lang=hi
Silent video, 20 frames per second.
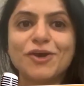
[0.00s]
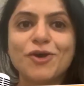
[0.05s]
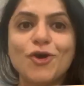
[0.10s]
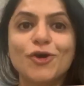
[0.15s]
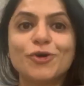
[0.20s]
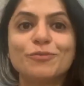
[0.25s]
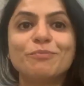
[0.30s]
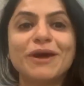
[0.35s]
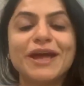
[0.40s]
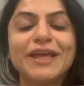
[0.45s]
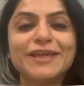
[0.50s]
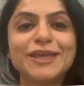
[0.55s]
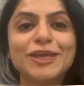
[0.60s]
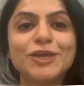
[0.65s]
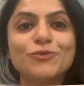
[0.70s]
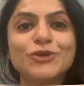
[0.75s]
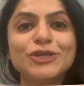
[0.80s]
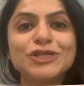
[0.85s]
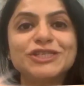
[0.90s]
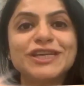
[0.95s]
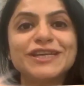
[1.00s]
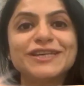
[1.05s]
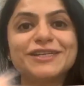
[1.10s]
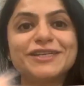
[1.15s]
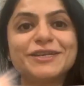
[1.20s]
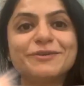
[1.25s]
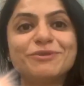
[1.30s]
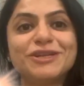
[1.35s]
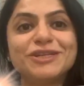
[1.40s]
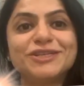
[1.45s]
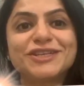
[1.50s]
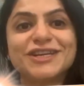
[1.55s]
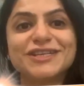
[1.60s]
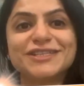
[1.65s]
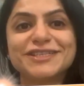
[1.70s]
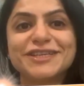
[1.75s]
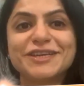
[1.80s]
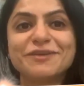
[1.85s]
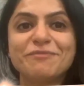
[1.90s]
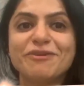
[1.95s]
और बाइकिंग क्वीन चैरिटेबल
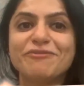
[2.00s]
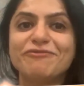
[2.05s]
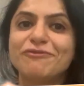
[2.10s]
ट्रस्ट की मैं